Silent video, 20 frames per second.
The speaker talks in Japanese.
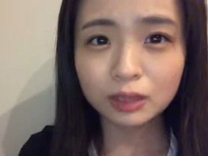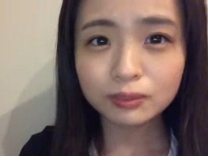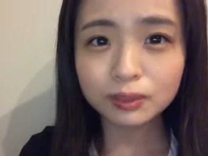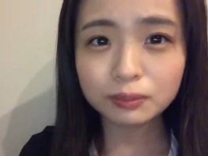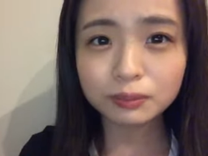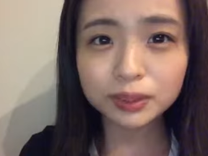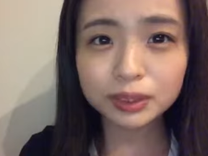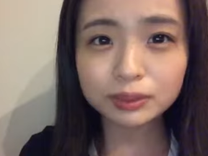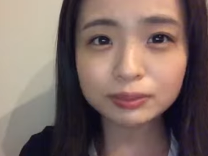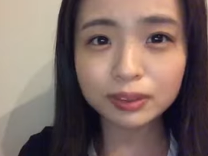
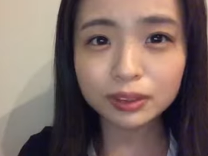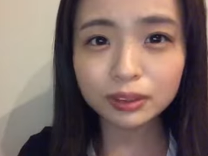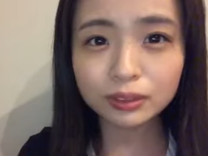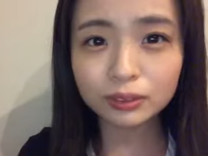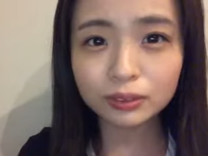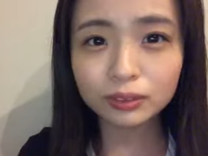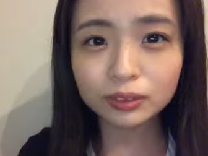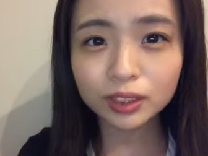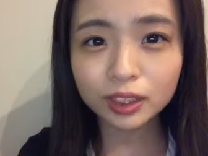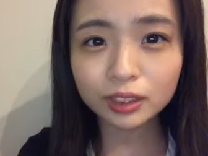
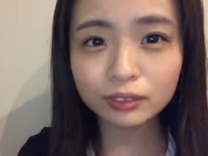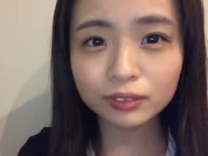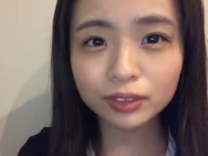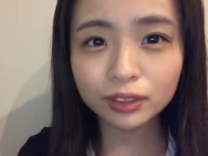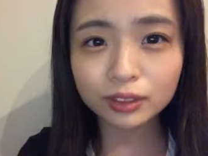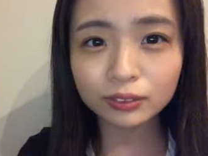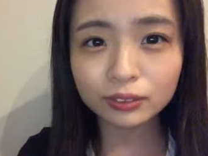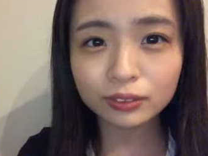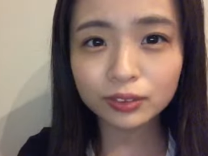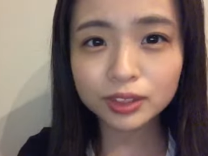
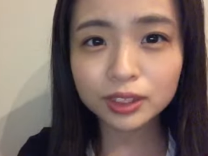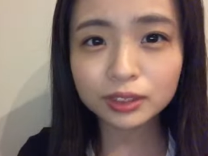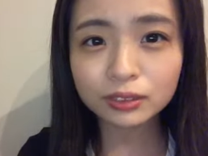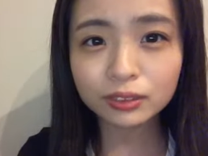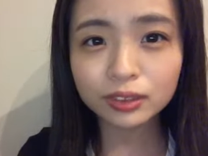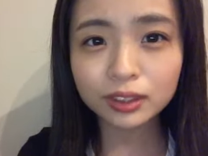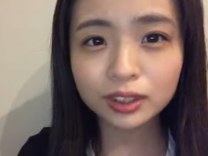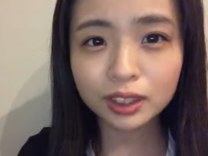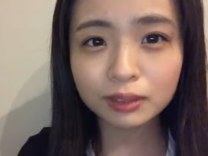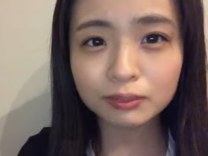ペペシマンゴールデンウィーク小野さん
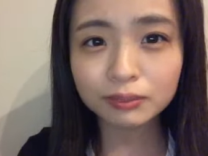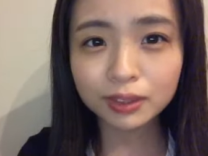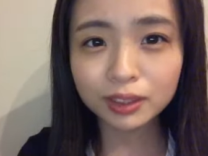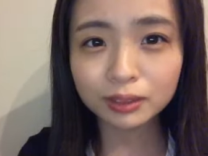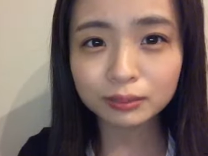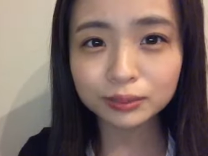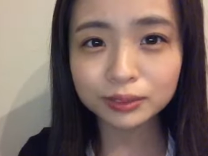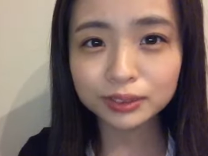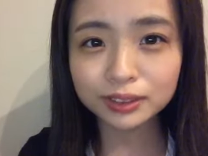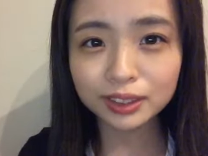と2現場かぶっ